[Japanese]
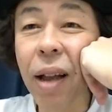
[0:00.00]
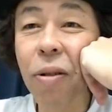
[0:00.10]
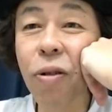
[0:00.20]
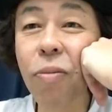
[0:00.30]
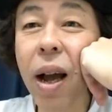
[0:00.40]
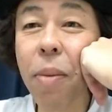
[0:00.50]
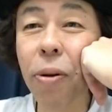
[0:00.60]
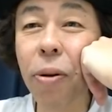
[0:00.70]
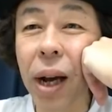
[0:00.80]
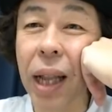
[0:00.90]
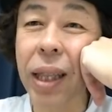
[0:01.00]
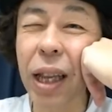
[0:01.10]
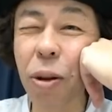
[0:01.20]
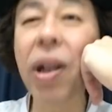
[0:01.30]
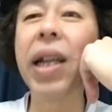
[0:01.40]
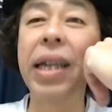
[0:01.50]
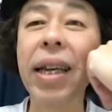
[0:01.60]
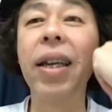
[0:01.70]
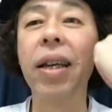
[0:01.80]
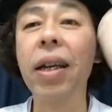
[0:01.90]
あの、うまい棒で買った時
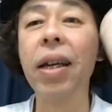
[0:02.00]
に。